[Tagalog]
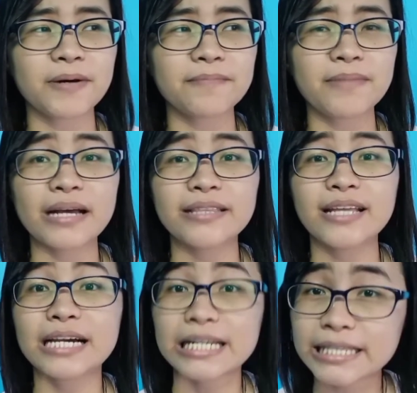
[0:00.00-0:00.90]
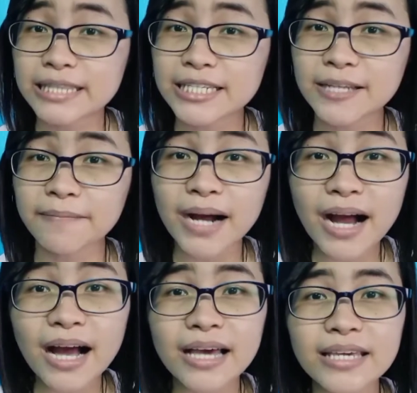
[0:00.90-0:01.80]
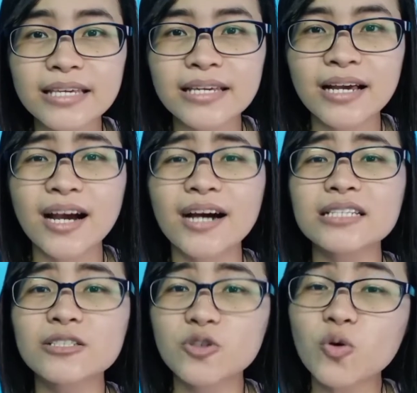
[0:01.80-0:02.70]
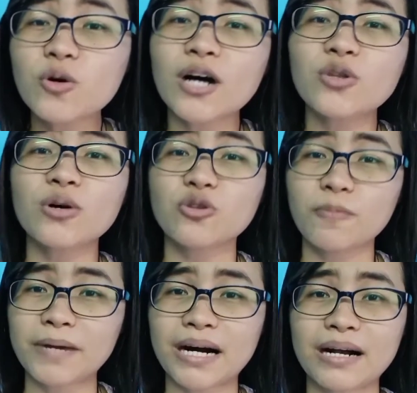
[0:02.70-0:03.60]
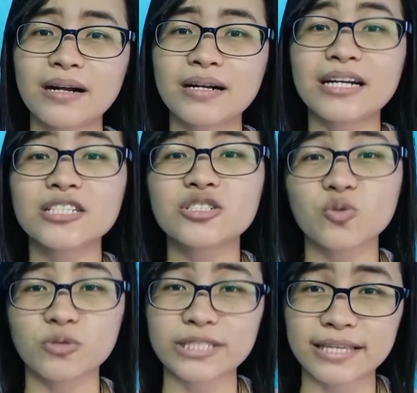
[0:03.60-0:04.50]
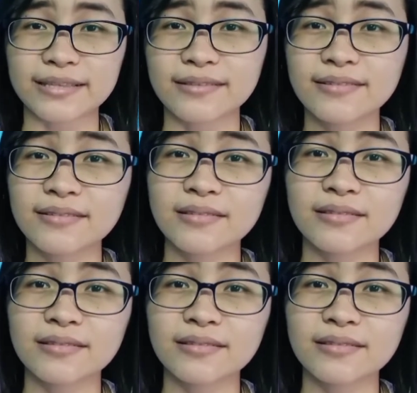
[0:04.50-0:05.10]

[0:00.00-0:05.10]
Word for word: pambayad ng renta sa bahay, at kung ano-ano pang gastusin.